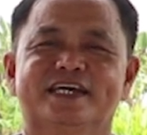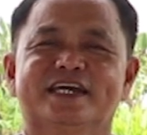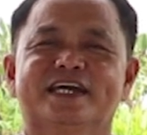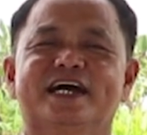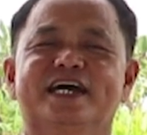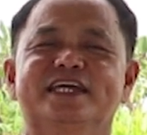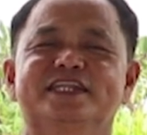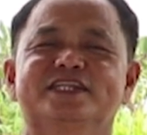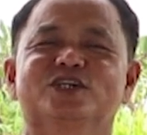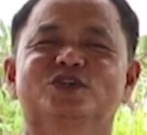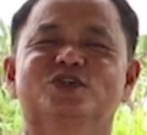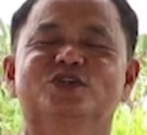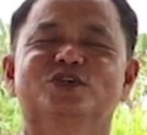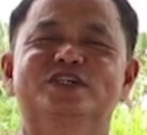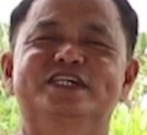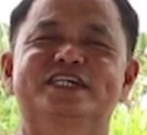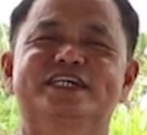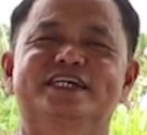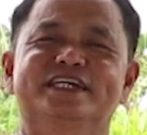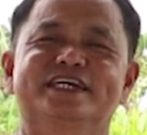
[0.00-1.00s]
kahit na oh,
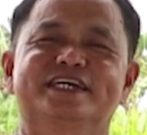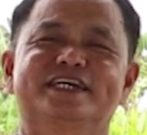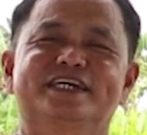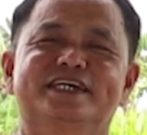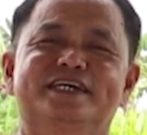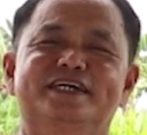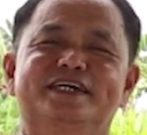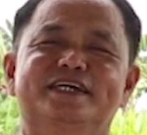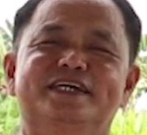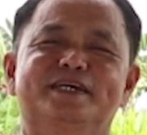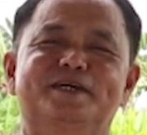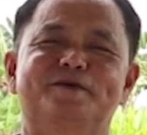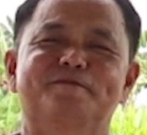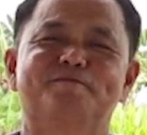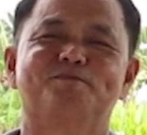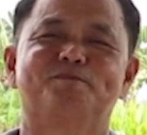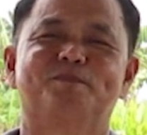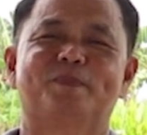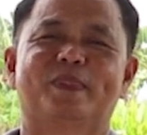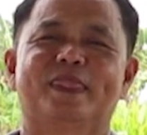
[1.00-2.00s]
yan ay
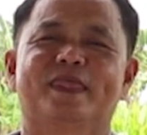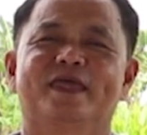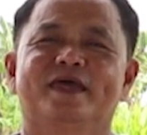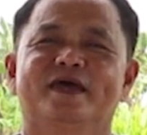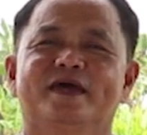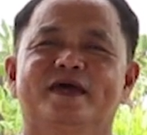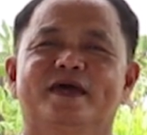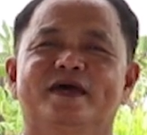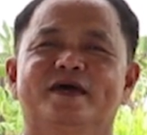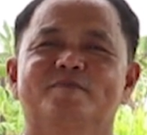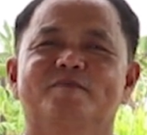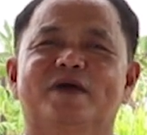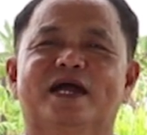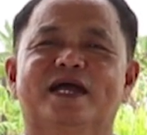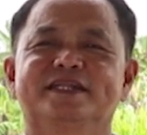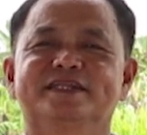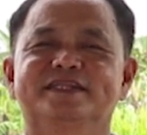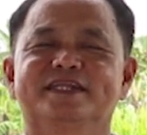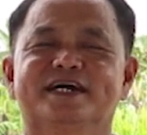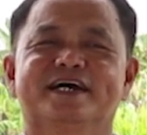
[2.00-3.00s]

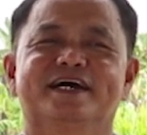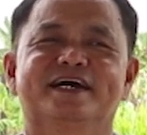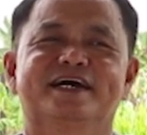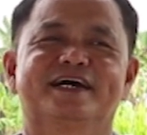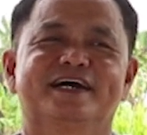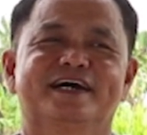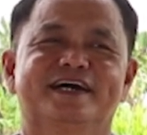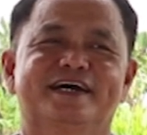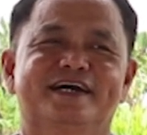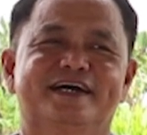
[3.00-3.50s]
maganda,